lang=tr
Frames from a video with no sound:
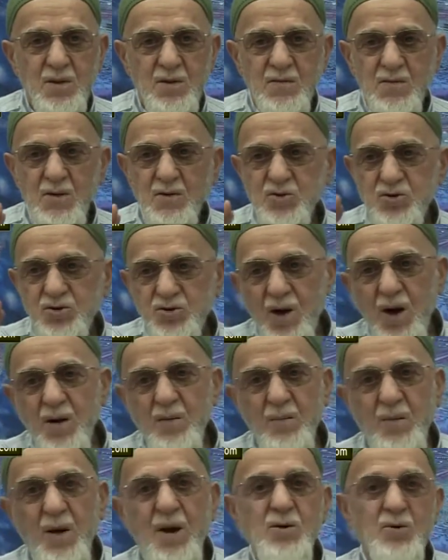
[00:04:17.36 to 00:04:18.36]
Ve
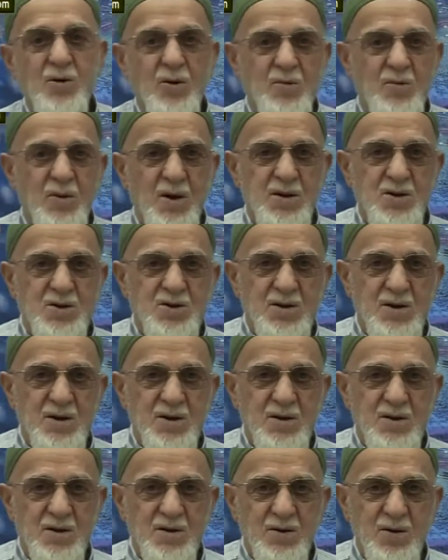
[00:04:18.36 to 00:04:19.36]
sen ben yok böylece.
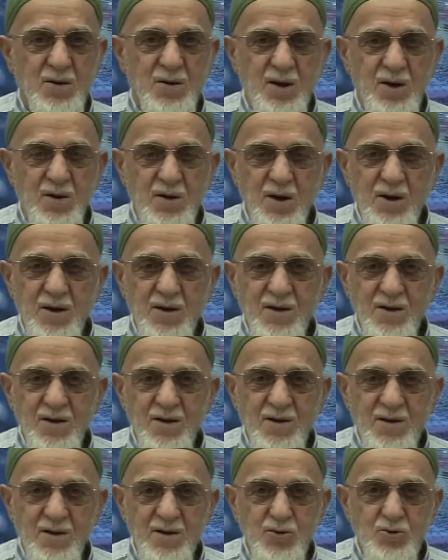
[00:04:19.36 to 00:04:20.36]
Orada
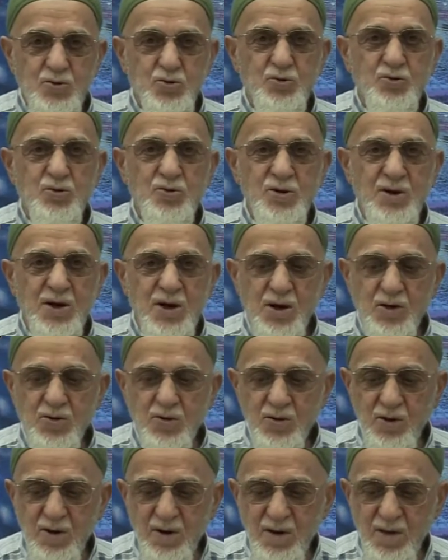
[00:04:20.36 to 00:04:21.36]
sükun
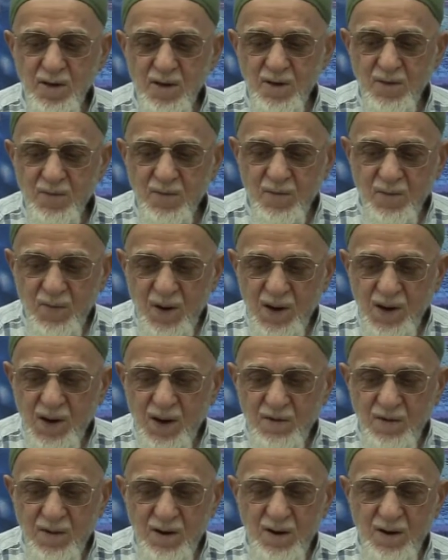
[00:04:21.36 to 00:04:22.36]
gerekiyor. Bir
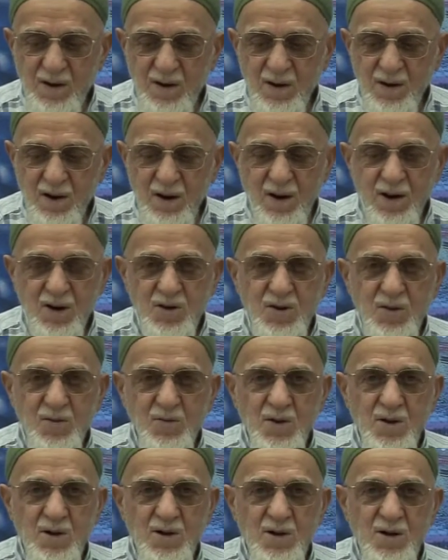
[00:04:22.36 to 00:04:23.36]
nevi
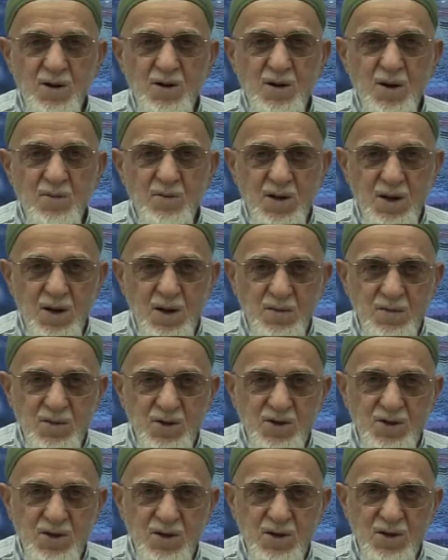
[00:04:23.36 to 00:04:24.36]
artı bir ihram
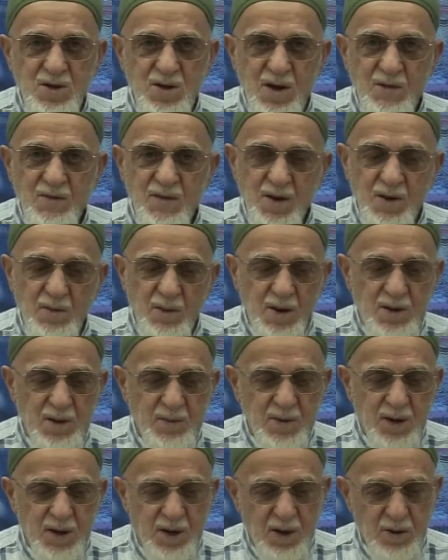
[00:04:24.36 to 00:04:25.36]
girmiş, kefen gibi
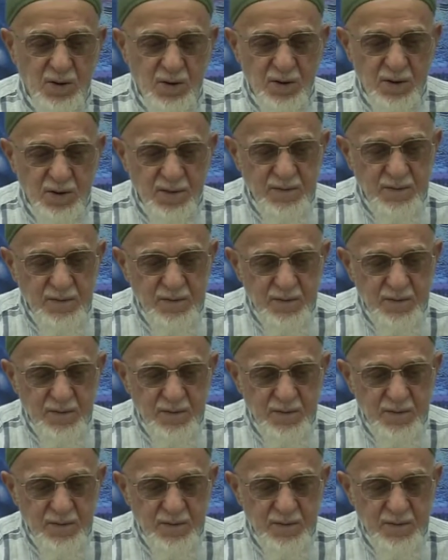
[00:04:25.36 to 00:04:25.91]
anlamına geliyor.